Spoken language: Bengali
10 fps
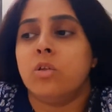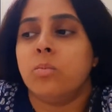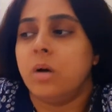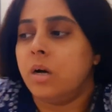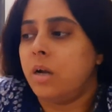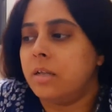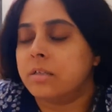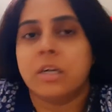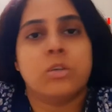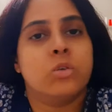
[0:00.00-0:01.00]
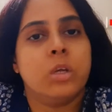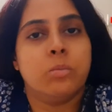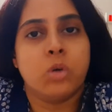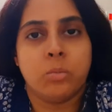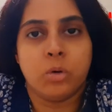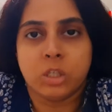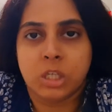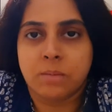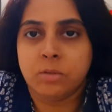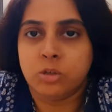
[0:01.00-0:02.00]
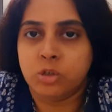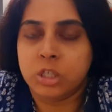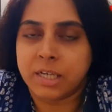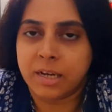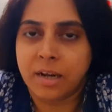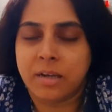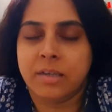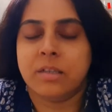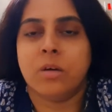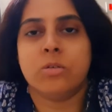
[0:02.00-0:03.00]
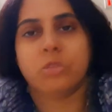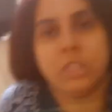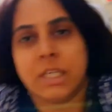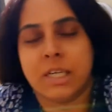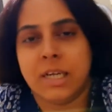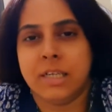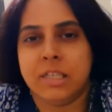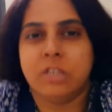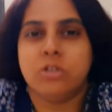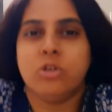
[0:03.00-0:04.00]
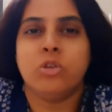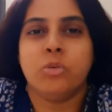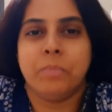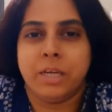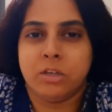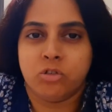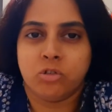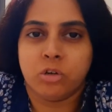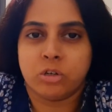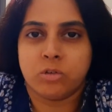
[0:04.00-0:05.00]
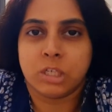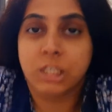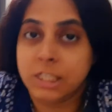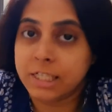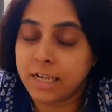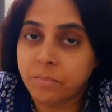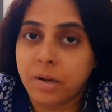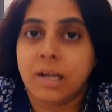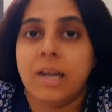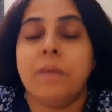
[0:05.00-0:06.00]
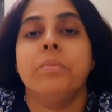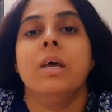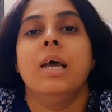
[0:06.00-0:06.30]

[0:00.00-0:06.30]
তোমার আজকে একটু দেবুকে বলেছিলাম যে একটু চিকেন আনিয়ে দাও তো চিকেন আনিয়ে দিয়েছিল তো মেয়ের জন্য একটুখানি চিকেন বানালাম